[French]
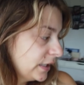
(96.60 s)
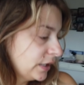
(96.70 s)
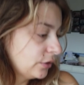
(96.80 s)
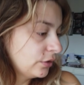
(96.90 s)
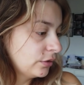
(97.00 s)

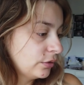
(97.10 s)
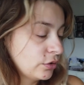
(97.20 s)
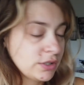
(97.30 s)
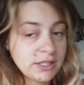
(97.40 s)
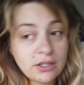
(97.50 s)
Et
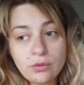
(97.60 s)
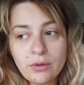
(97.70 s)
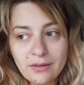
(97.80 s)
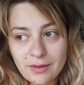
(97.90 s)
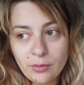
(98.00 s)
euh, hier
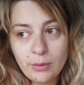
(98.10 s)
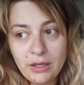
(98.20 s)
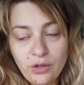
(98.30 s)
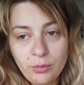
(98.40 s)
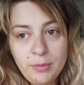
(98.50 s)
soir, on a vraiment
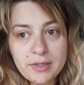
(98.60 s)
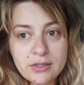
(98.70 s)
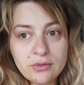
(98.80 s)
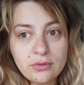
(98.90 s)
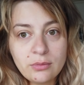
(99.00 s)
mal dormi
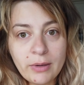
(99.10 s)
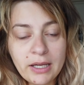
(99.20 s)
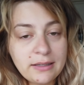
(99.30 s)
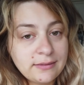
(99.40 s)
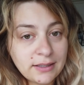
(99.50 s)
parce que bah,
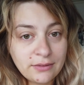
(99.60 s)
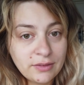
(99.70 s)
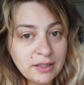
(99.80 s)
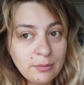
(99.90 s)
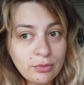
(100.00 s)
elle était
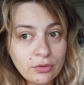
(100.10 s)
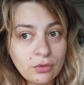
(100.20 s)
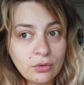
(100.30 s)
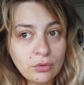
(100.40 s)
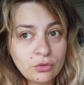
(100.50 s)
réveillée
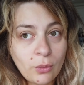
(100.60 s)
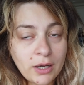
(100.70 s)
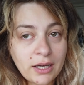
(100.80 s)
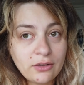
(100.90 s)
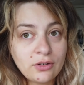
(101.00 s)
pendant
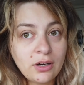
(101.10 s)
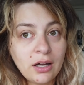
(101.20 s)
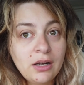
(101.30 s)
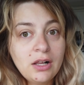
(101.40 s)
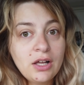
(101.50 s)
trois quarts d'heure.
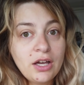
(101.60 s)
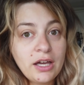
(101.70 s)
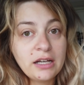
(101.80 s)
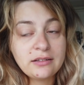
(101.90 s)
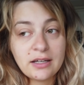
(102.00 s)

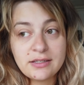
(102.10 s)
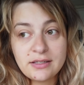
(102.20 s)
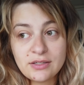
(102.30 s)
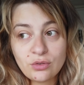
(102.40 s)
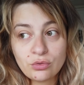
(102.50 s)
Elle était
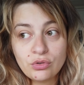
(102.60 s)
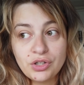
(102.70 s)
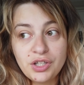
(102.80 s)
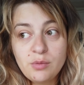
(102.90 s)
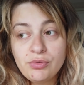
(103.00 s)
assise dans le
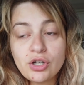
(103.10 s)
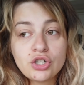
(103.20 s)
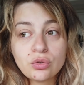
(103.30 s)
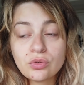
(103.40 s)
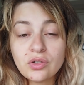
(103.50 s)
lit, et puis elle
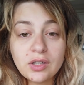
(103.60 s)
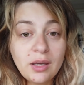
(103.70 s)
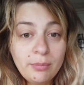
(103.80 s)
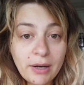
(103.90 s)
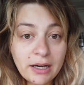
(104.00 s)
chantait,
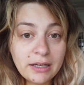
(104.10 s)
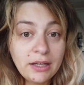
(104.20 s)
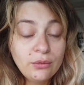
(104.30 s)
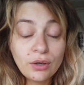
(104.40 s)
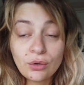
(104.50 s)
elle parlait,
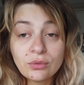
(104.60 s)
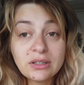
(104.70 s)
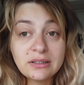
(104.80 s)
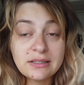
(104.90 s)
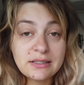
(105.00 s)
elle nous
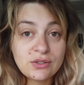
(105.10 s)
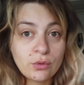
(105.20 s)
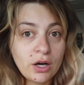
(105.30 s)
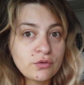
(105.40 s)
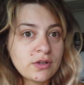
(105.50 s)
racontait des
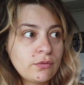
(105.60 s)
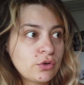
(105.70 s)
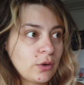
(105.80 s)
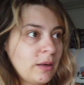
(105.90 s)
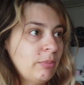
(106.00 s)
histoires. Je vous avoue
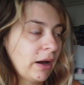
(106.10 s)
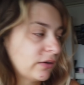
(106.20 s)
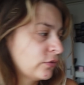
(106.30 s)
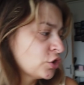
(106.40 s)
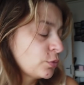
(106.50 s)
qu'elle
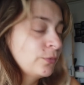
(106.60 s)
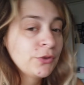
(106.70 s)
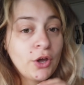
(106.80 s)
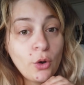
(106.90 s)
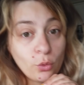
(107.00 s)
parle. Franchement,
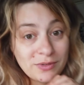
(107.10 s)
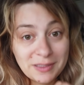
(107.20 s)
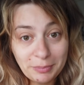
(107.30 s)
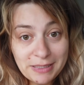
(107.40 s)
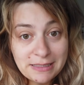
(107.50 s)
on ne
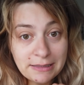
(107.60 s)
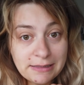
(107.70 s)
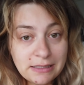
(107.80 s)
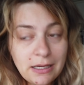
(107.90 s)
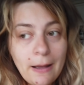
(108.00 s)
sait pas ce
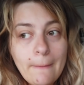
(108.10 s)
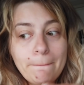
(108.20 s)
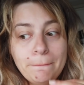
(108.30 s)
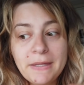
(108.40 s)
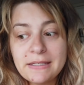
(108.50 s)
qu'elle dit,
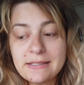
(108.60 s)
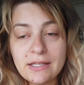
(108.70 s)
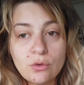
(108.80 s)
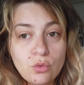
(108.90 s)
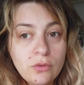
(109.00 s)
mais
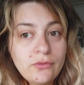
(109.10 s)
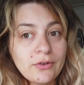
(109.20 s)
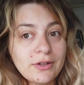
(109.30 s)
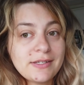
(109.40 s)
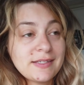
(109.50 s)
c'est
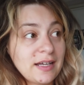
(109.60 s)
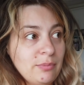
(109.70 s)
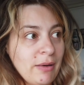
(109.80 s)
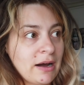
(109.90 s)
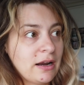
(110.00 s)
ouf ce
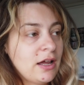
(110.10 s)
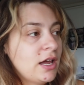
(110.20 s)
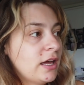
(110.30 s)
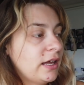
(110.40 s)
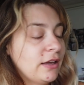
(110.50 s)
qu'elle parle.
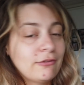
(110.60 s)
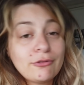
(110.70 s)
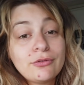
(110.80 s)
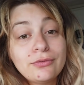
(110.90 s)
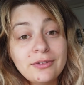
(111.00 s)
Et
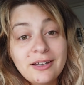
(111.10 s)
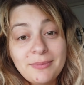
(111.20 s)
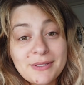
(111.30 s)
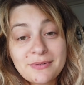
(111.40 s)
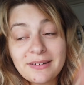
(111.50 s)
on se fout d'elle
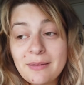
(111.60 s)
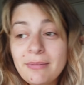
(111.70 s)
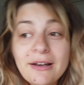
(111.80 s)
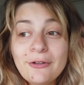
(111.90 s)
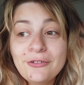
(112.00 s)
parce qu'on
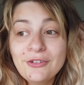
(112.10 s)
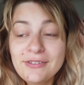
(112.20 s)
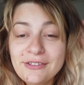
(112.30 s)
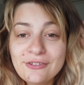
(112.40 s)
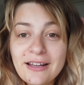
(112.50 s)
l'appelle
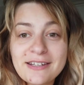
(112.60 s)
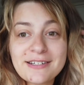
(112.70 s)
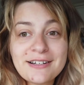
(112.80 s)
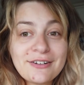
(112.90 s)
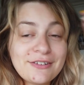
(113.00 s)
Denis de la
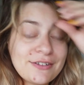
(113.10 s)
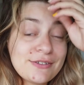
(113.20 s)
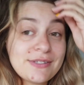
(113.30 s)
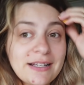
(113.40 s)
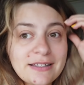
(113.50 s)

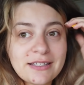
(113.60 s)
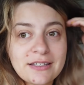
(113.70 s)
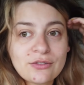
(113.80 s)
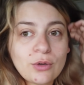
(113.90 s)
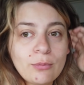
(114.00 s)
jungle, celles
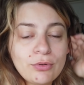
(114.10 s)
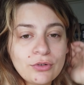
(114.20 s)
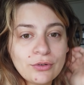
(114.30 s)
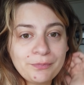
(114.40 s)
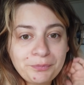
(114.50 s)
qui sont un
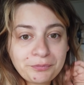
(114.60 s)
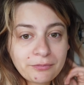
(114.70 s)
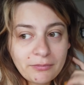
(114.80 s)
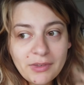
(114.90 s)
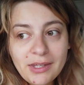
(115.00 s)
peu de,
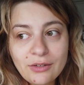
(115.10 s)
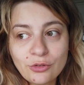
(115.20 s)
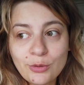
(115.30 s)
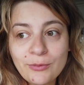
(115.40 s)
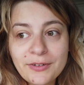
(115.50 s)

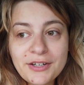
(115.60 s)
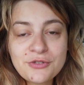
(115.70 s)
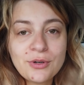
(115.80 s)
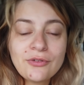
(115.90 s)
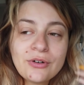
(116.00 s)
de mon
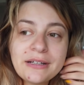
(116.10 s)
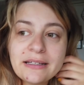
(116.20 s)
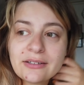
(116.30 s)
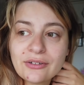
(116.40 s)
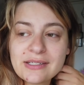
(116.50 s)
âge doivent
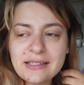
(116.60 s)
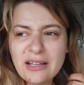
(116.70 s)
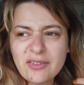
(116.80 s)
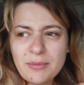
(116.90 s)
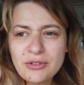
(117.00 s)
connaître, c'était
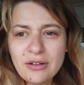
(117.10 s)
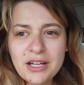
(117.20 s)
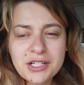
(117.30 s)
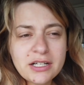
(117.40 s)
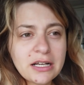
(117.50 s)
la famille de
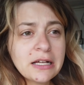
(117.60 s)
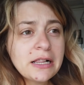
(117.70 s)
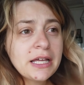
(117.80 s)
la jungle.